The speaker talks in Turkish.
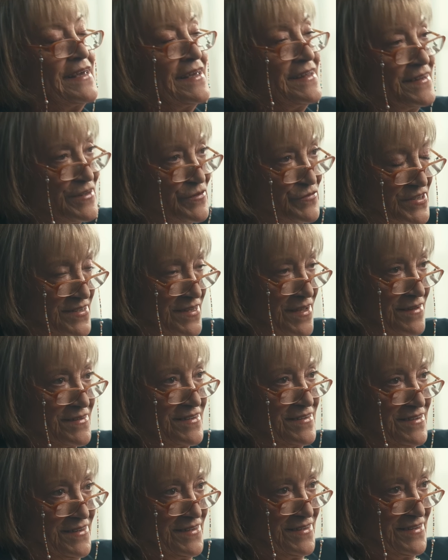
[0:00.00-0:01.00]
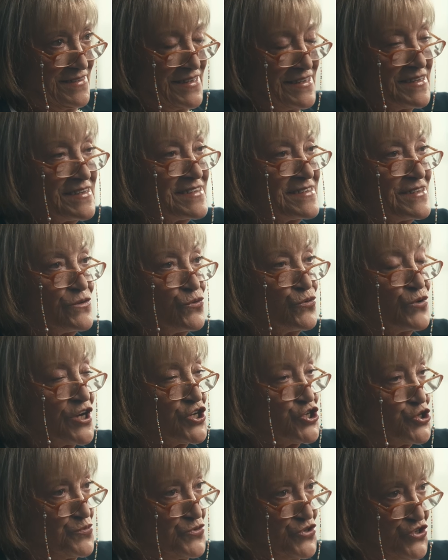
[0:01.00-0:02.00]
kendini vatanına
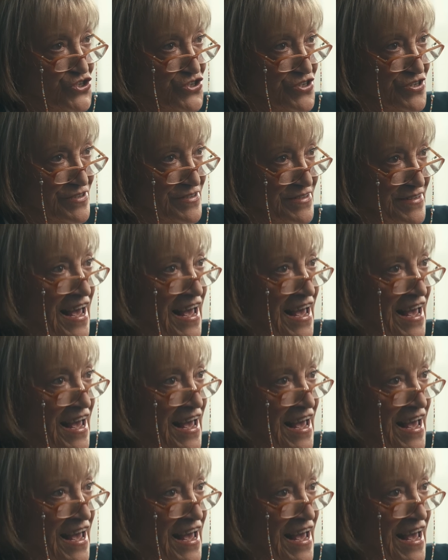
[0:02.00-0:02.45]
ulaşmış,